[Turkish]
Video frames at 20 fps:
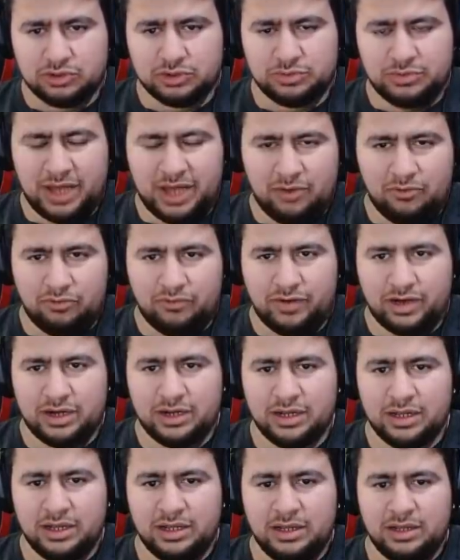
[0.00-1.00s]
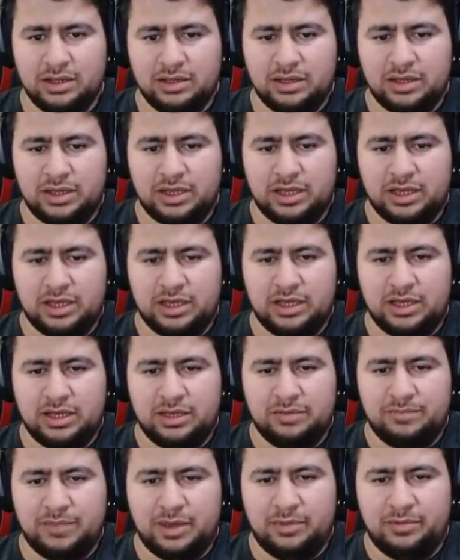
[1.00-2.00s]
ne o var. E,
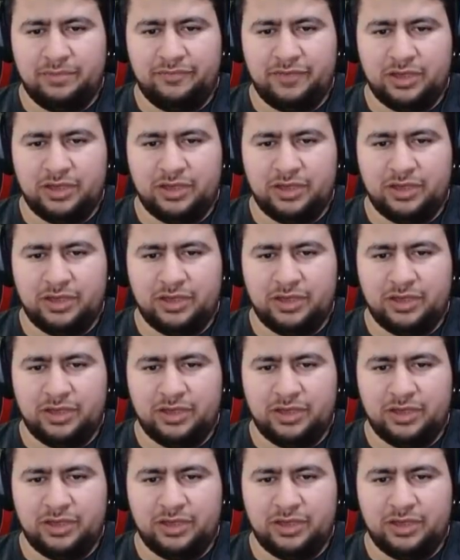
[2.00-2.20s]
BMW